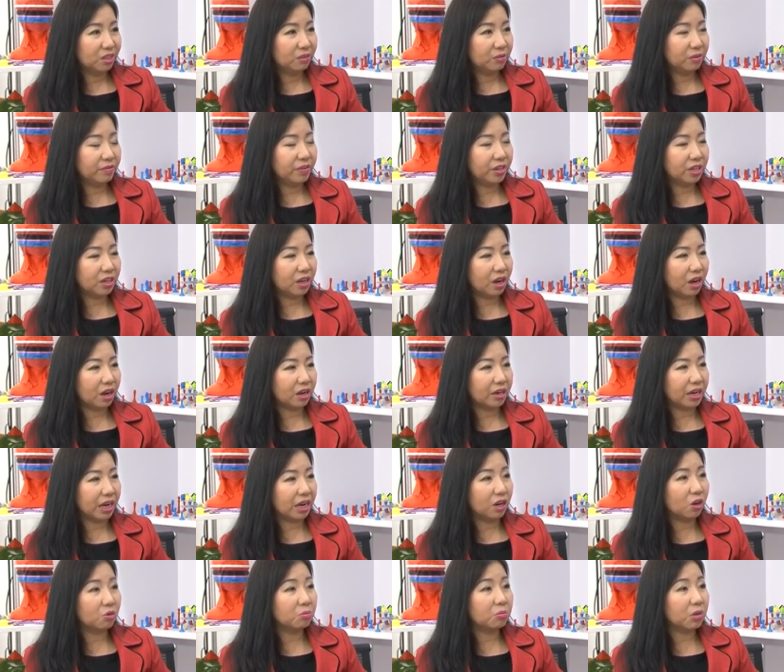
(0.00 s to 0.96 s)
bởi vì họ
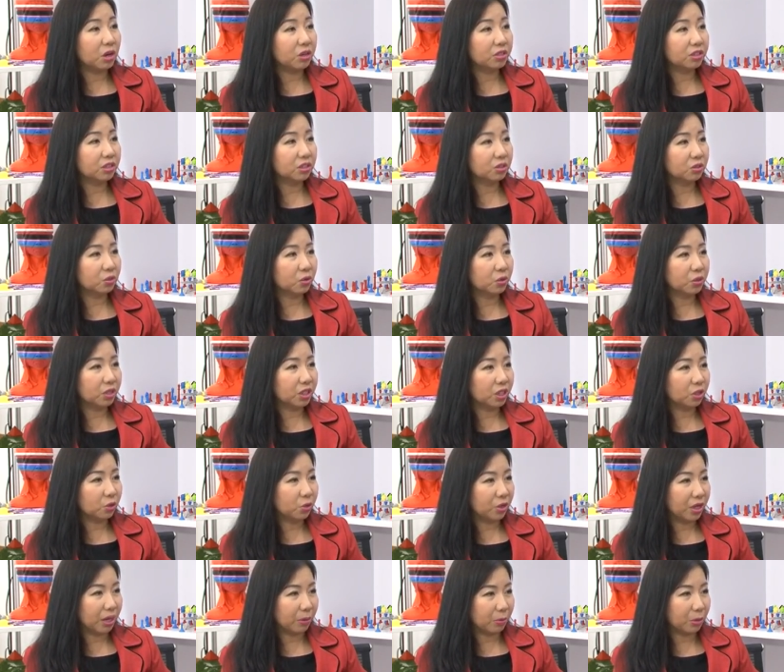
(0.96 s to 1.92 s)
đã không bỏ rơi tôi
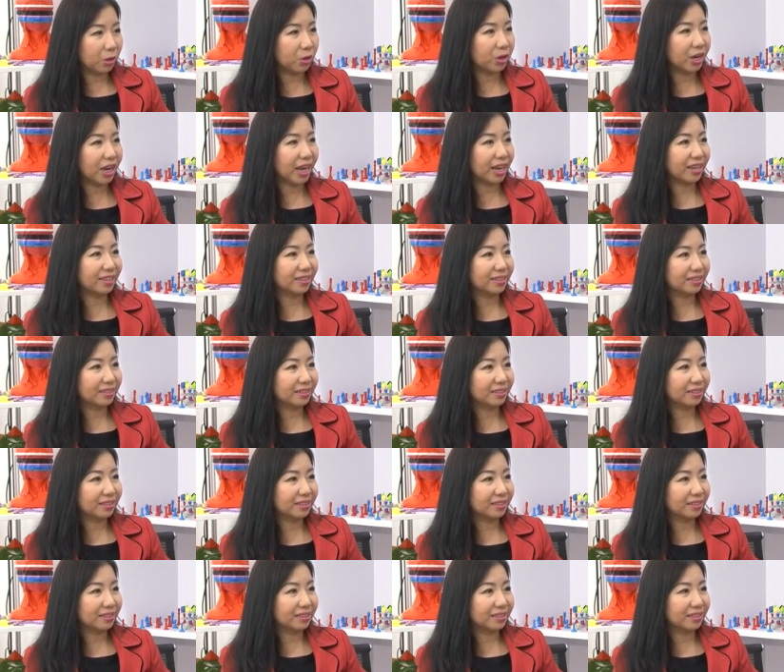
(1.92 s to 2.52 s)
khi tôi gặp khó khăn